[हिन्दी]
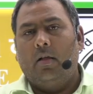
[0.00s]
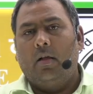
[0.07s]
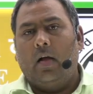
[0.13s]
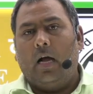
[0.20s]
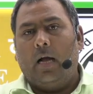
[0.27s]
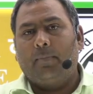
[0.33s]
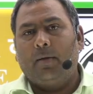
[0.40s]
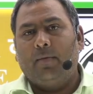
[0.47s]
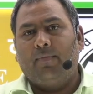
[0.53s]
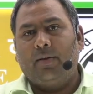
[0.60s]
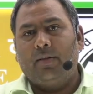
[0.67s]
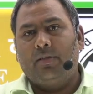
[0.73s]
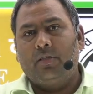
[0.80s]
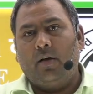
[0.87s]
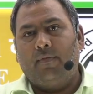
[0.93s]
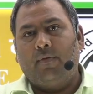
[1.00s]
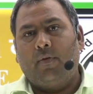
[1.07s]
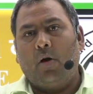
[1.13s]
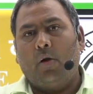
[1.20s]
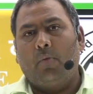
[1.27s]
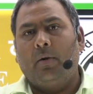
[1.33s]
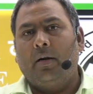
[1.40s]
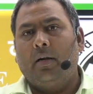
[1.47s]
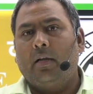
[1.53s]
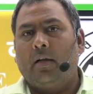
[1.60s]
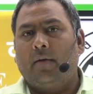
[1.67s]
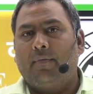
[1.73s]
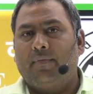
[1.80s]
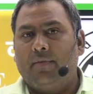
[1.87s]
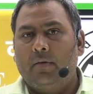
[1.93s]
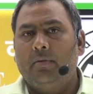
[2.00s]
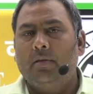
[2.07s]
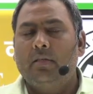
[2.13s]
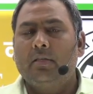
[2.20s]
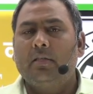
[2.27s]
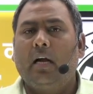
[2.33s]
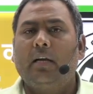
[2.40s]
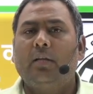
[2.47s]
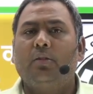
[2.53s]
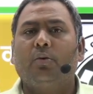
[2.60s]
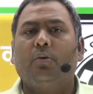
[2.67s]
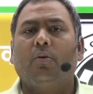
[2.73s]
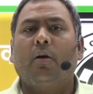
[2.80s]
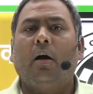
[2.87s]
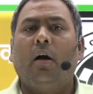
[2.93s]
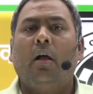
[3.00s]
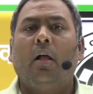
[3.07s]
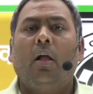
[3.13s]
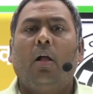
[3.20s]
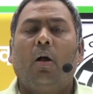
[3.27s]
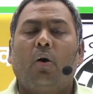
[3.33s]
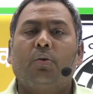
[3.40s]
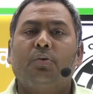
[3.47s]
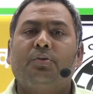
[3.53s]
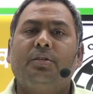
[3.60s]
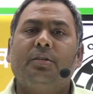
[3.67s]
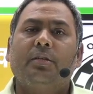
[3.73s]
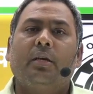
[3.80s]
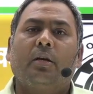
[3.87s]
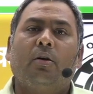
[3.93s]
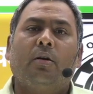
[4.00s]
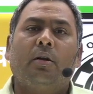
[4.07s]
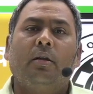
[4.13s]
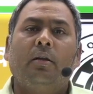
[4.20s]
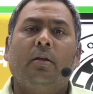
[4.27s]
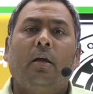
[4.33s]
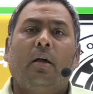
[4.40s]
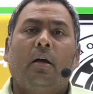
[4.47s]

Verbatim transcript: आपके परीक्षा फॉर्म भरने का फी भी निर्धारित होगा और उसी के अकॉर्डिंग